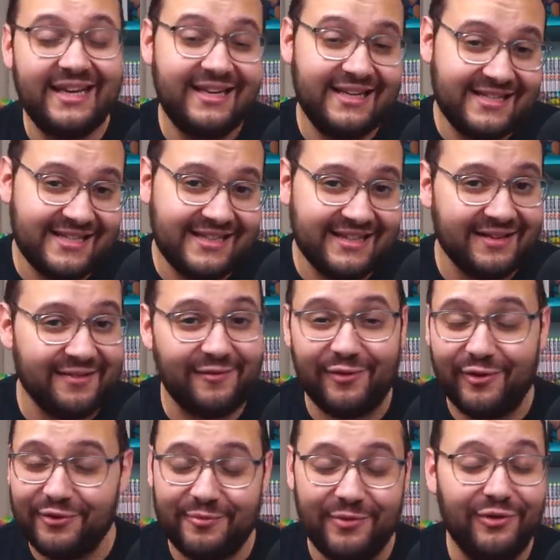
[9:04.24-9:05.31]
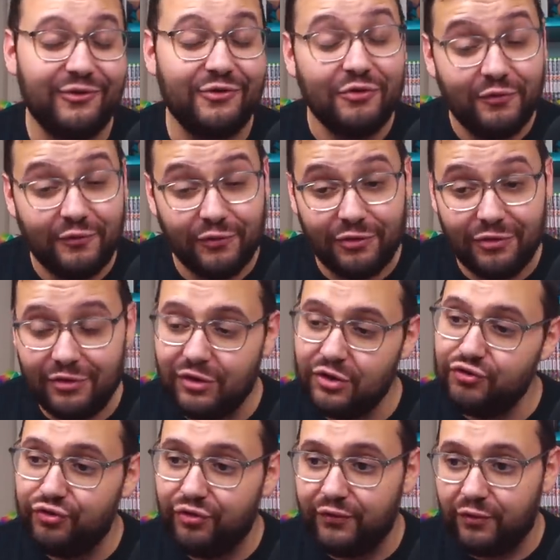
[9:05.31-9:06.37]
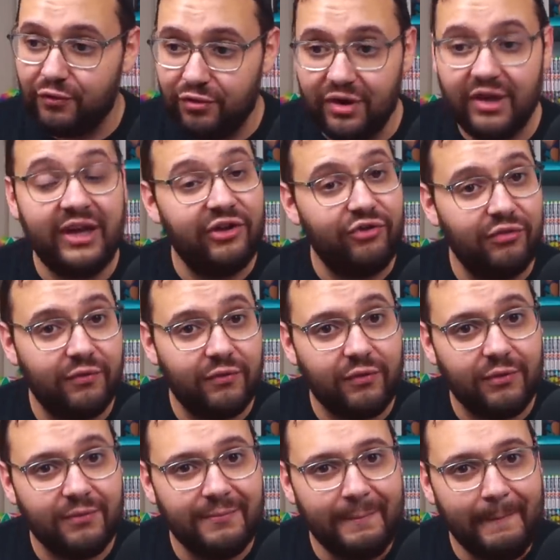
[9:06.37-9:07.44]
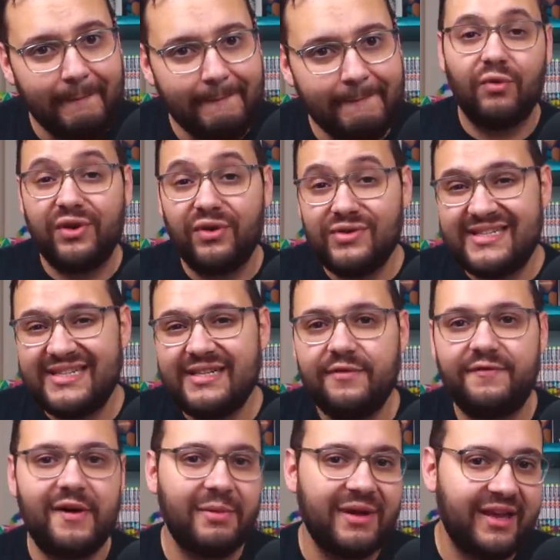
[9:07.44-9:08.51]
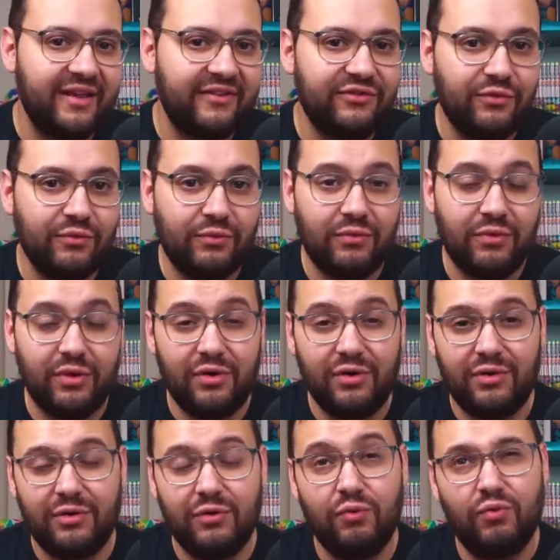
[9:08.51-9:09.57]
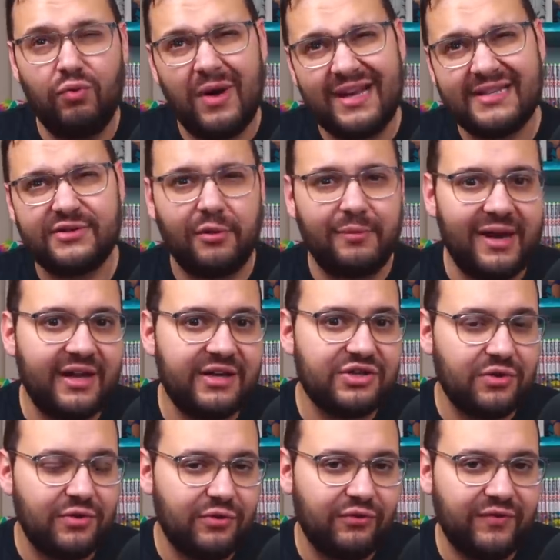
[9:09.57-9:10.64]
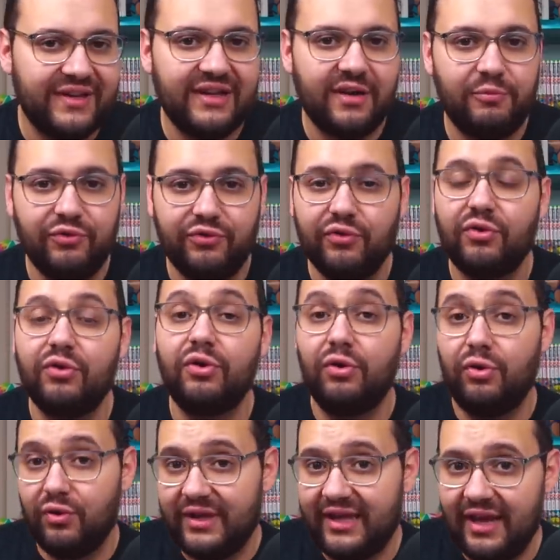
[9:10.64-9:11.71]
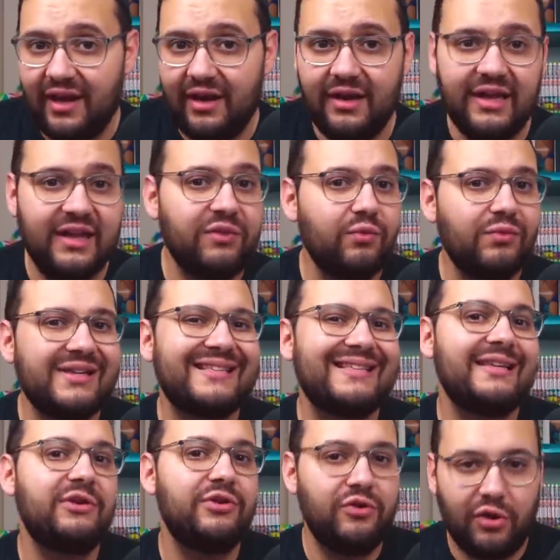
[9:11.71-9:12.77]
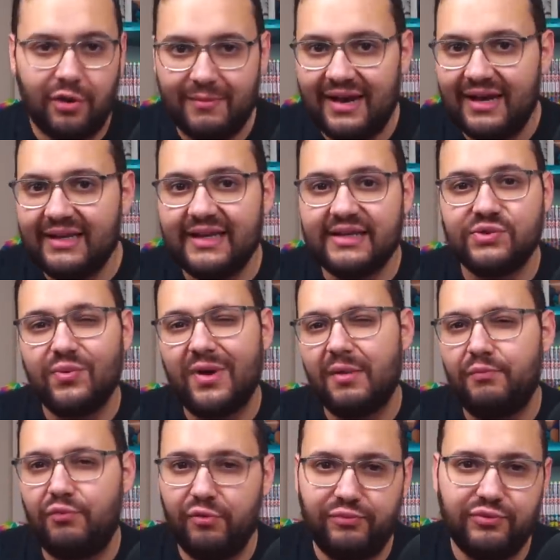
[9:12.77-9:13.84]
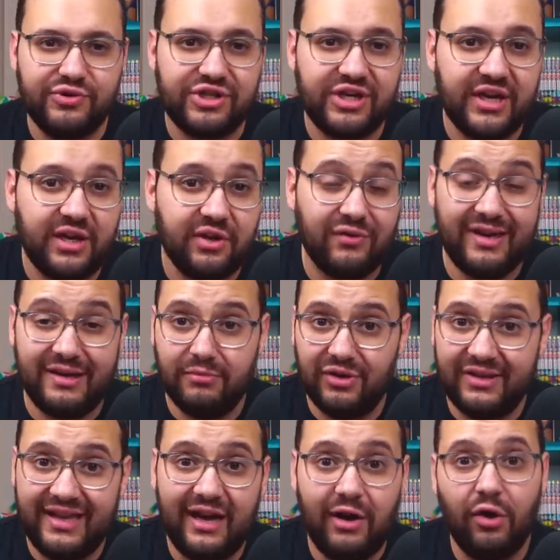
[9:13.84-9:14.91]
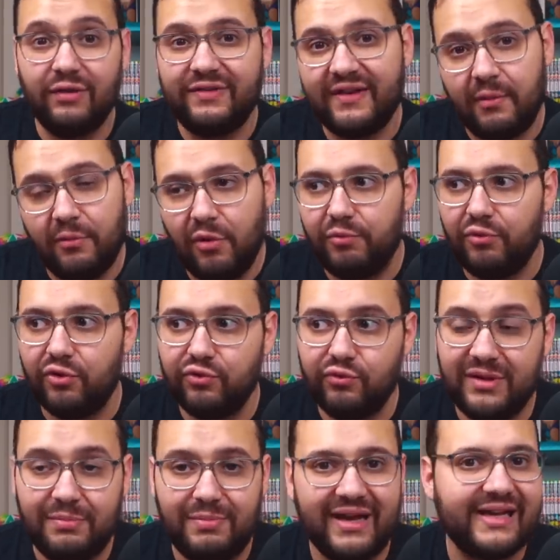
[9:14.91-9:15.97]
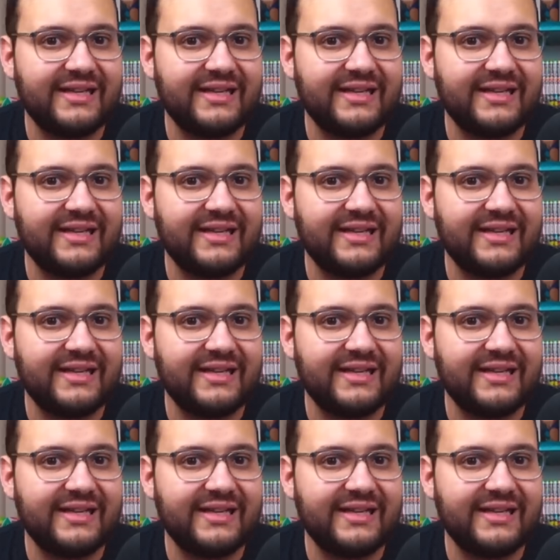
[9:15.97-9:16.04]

et une Zine. Franchement, je veux, je veux et je veux. On a aussi une fabrication euh, ou assemblage, je vais dire plutôt local, et donc c'est normal qu'elle soit un peu plus chère que les modèles entièrement produits, par